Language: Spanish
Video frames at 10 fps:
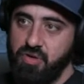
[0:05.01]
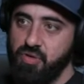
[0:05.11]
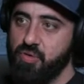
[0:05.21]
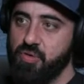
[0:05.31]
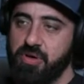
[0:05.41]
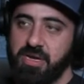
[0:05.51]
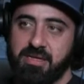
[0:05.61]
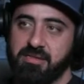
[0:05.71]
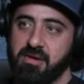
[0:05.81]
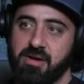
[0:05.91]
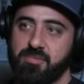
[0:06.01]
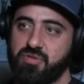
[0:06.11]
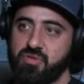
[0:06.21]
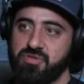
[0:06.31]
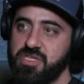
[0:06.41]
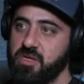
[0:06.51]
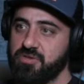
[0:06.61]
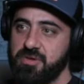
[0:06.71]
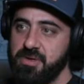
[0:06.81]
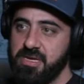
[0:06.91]
y uno en el que trabajamos con
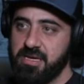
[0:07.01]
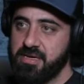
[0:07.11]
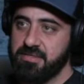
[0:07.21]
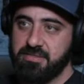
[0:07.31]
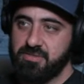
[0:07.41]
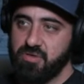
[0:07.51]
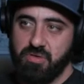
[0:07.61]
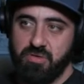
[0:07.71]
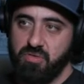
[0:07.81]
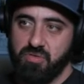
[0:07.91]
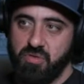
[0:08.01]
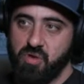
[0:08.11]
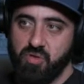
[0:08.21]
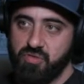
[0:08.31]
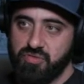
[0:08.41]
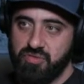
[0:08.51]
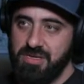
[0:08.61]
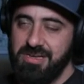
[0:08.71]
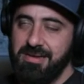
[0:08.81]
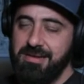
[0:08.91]
psilocibina, que son los hongos.